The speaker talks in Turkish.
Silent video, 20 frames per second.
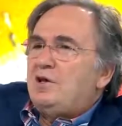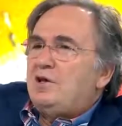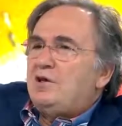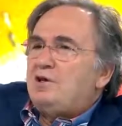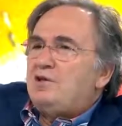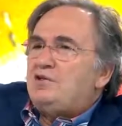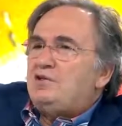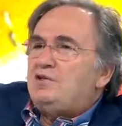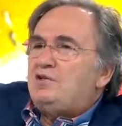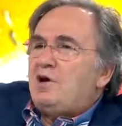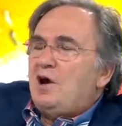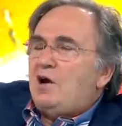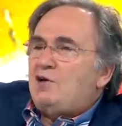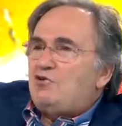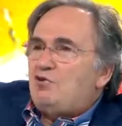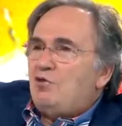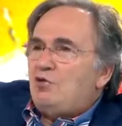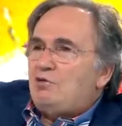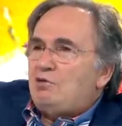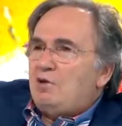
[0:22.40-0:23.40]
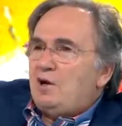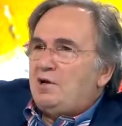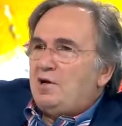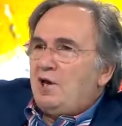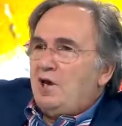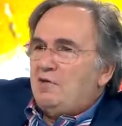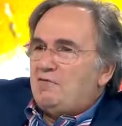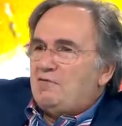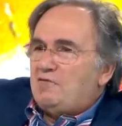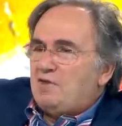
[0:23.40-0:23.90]
idrar yolları
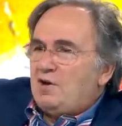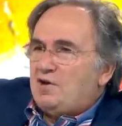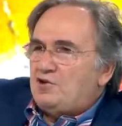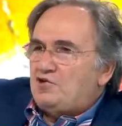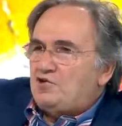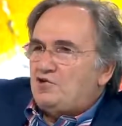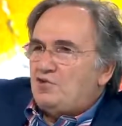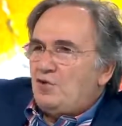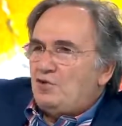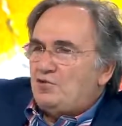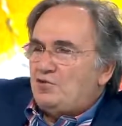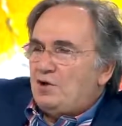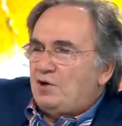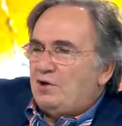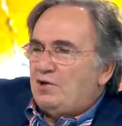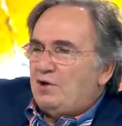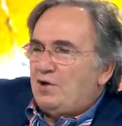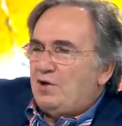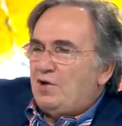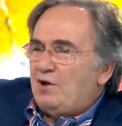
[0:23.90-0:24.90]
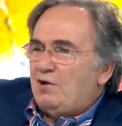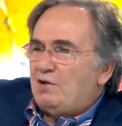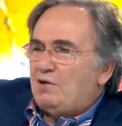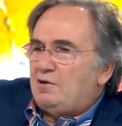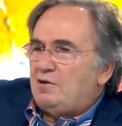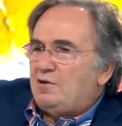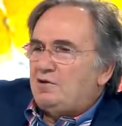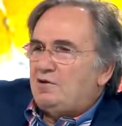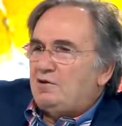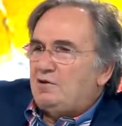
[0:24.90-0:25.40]
enfeksiyonlarına
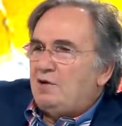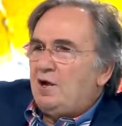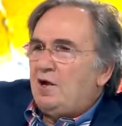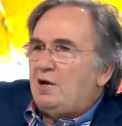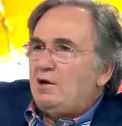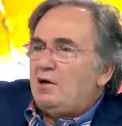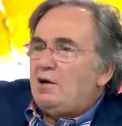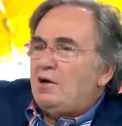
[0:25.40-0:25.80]
yakalanırlar.